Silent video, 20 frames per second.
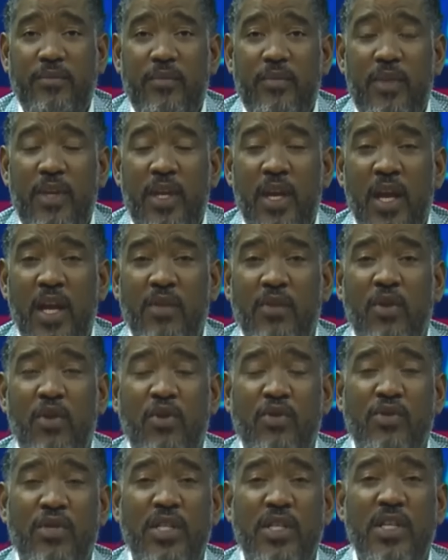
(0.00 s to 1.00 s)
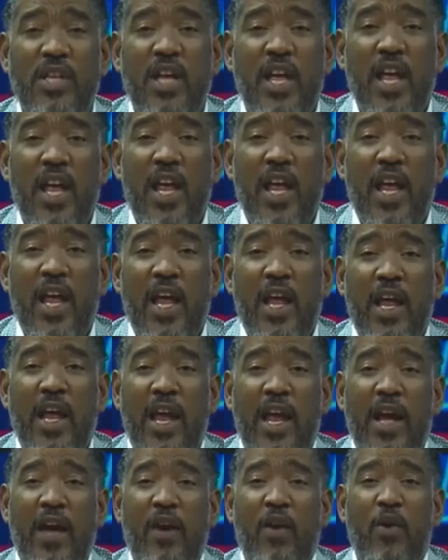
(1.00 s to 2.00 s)
Entonces,
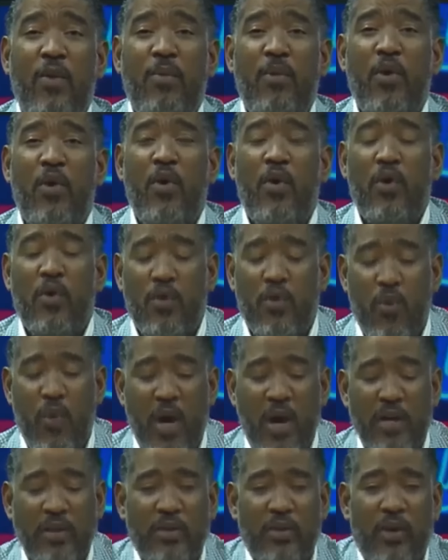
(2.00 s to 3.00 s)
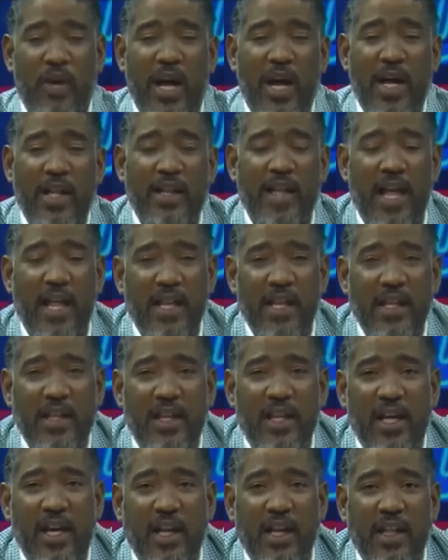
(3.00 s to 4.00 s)
es como cuando las
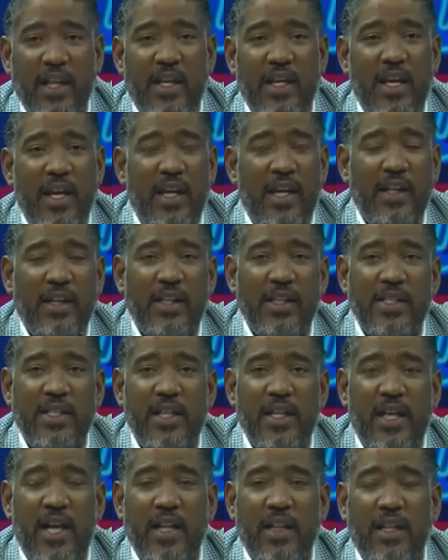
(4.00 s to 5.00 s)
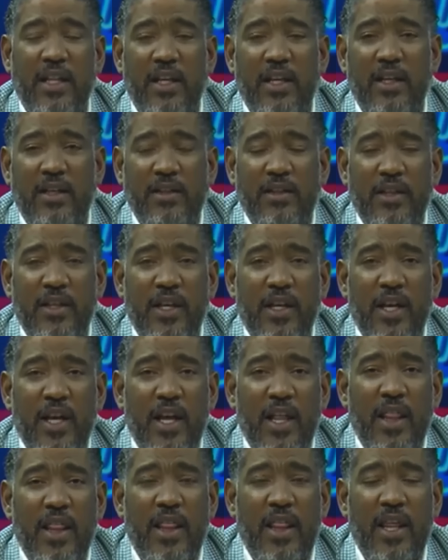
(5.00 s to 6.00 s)
estadísticas te quieren decir a ti
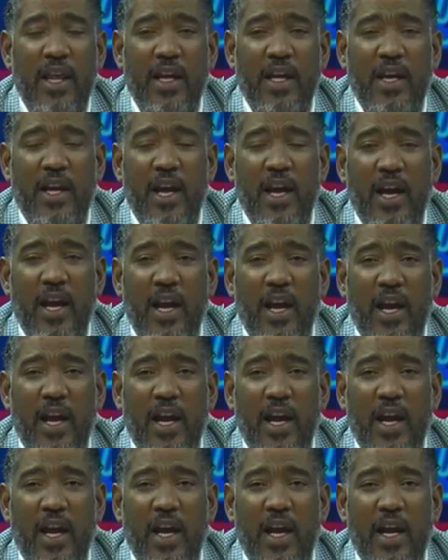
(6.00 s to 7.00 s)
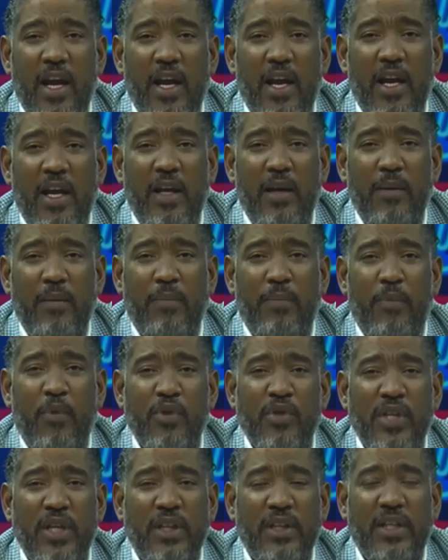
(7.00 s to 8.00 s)
de que el
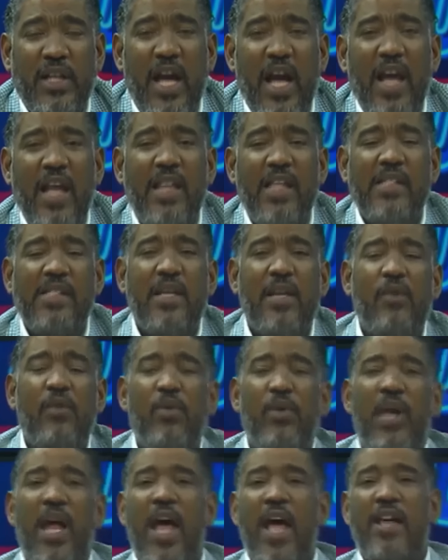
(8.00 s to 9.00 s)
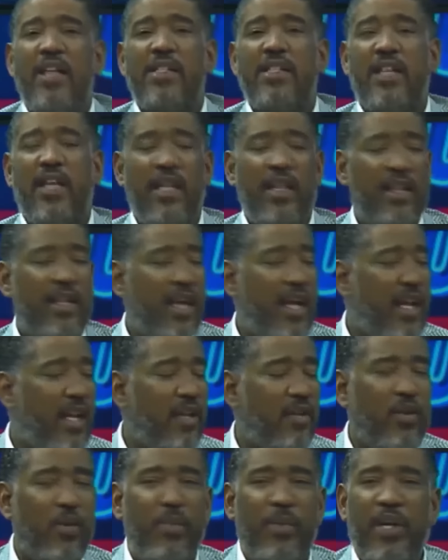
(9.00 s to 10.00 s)
porcentaje de celulares que tiene el
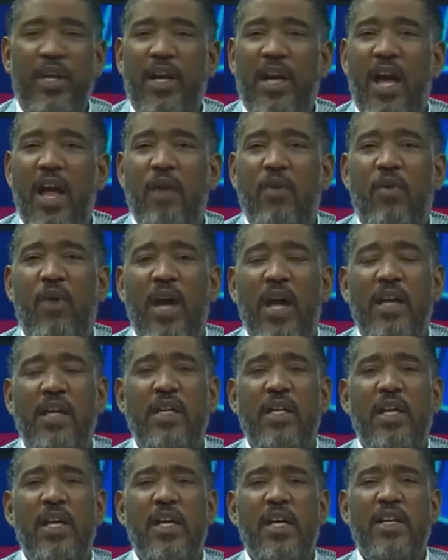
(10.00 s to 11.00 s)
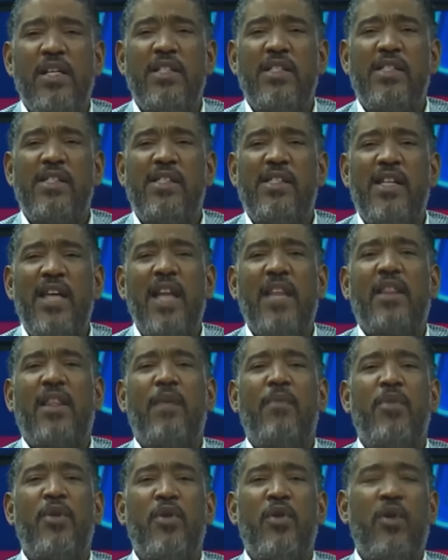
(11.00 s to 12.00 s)
dominicano, hay 7
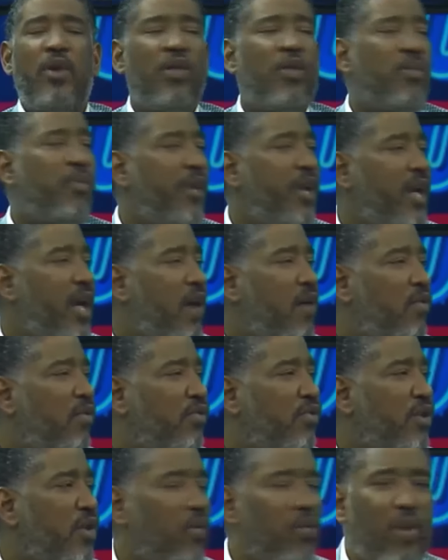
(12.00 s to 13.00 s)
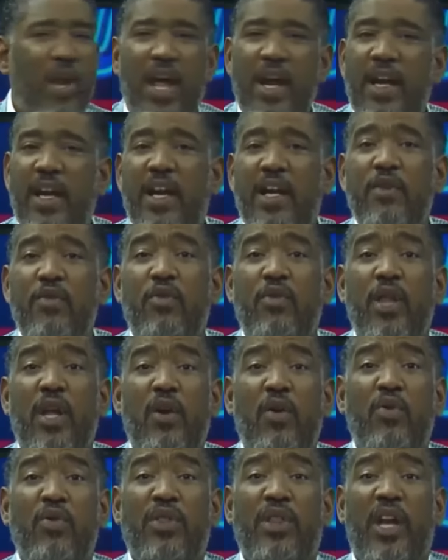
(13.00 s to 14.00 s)
millones de dominicanos con celulares, que yo
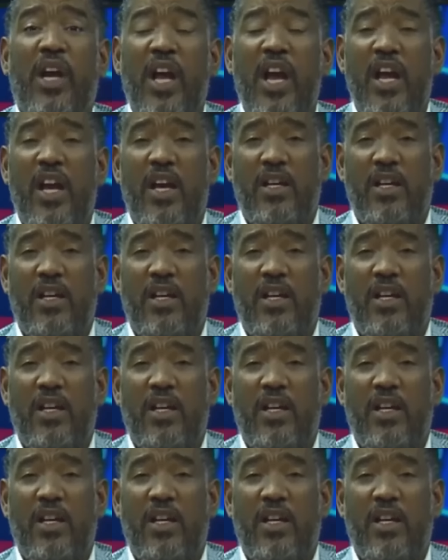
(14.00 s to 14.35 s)
tengo 3.